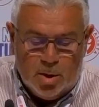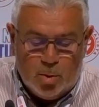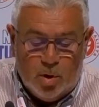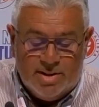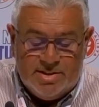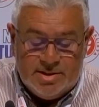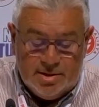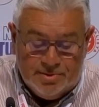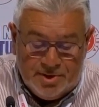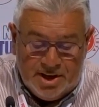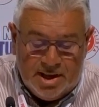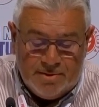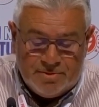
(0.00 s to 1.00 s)
Quando se
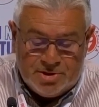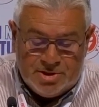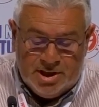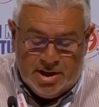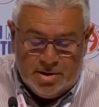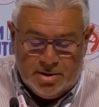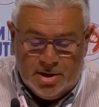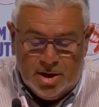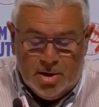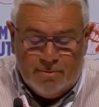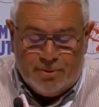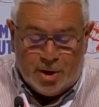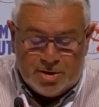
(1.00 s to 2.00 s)
deveria investir
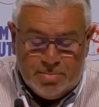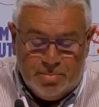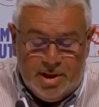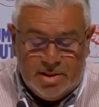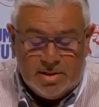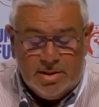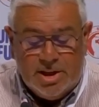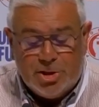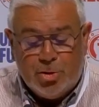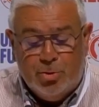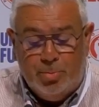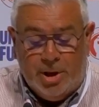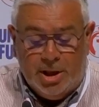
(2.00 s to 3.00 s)
fortemente neste
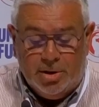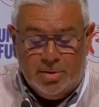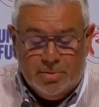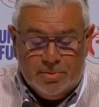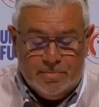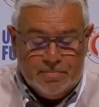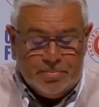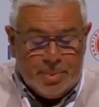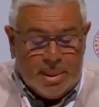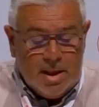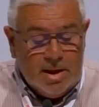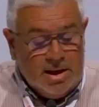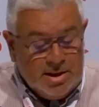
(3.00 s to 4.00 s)
domínio
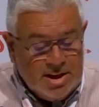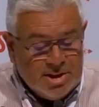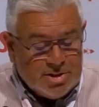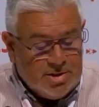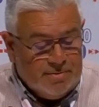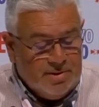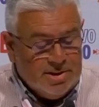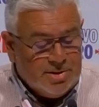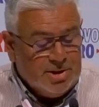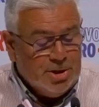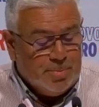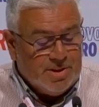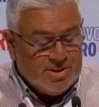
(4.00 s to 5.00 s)
e neste serviço de
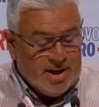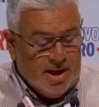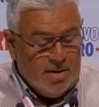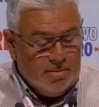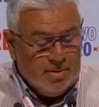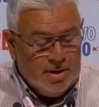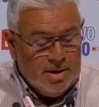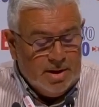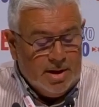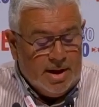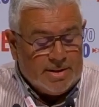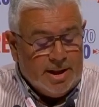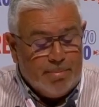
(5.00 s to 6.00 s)
inspeção,
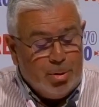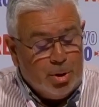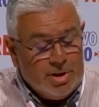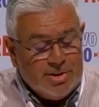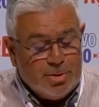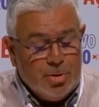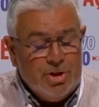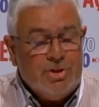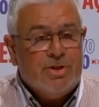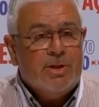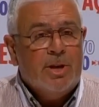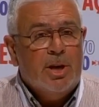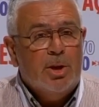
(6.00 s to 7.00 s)
até por
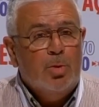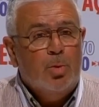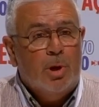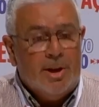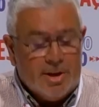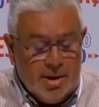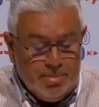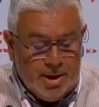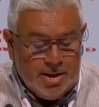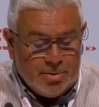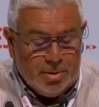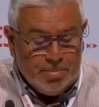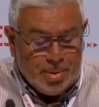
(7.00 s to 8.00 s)
razões do
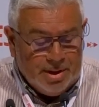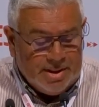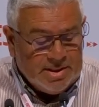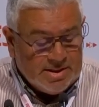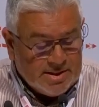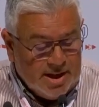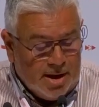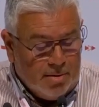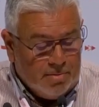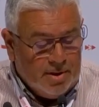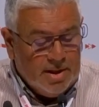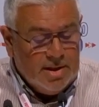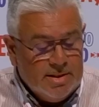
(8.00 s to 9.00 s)
alargamento e implementação
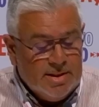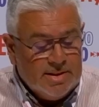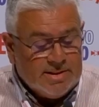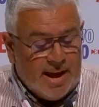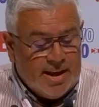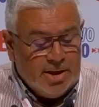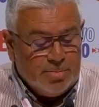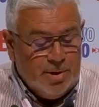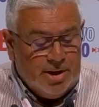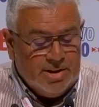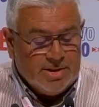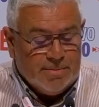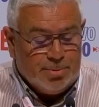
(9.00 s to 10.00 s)
das áreas
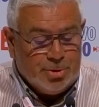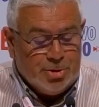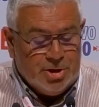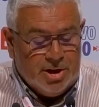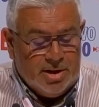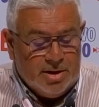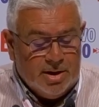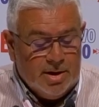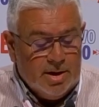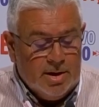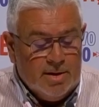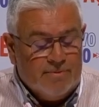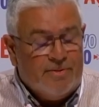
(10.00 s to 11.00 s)
marinhas a proteger,
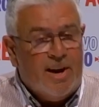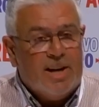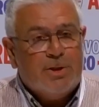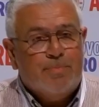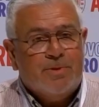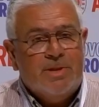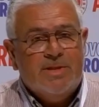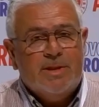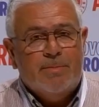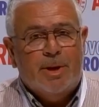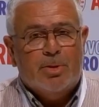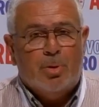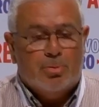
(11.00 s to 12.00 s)
faz
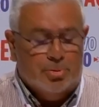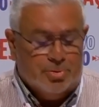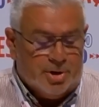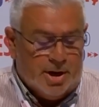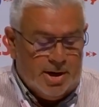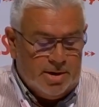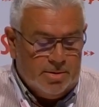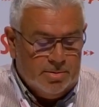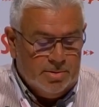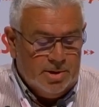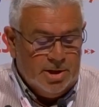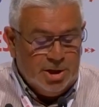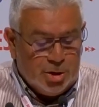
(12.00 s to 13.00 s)
precisamente ao contrário.
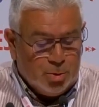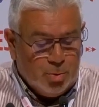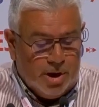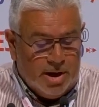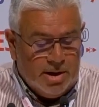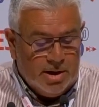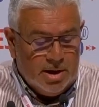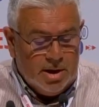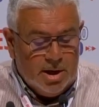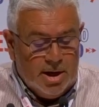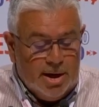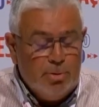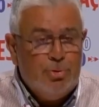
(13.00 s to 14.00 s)
Isto é,
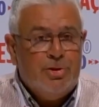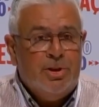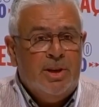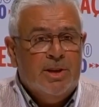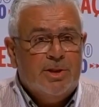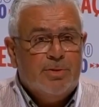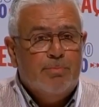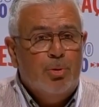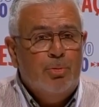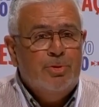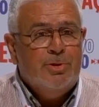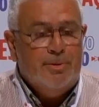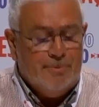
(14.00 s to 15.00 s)
anuncia-se
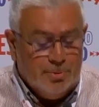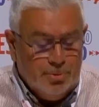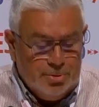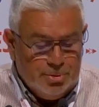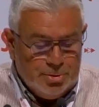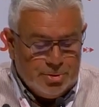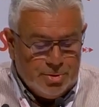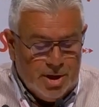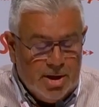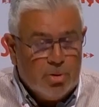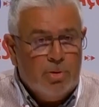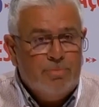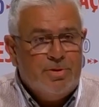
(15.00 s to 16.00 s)
mundos e fundos,
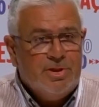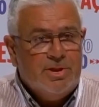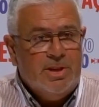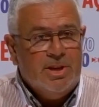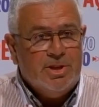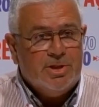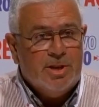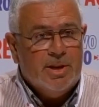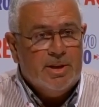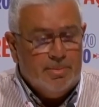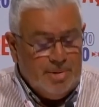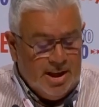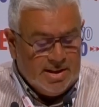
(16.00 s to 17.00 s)
como se diz
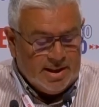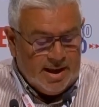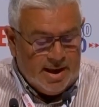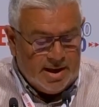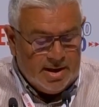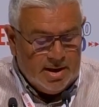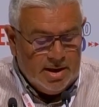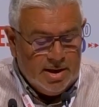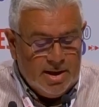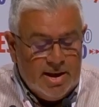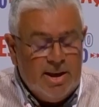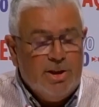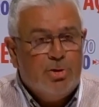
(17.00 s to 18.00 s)
na minha terra,
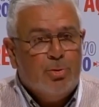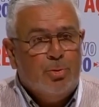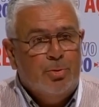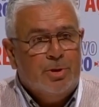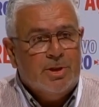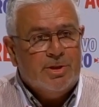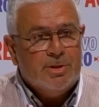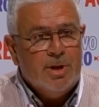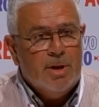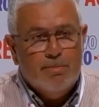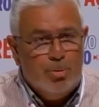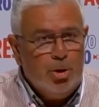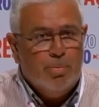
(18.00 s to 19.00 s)
e escuta-se
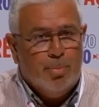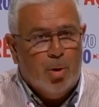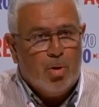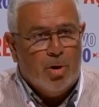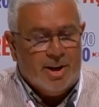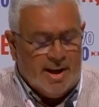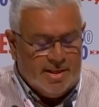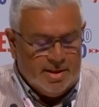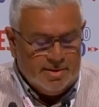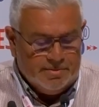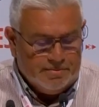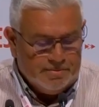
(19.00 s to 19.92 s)
muito pouco ou nada.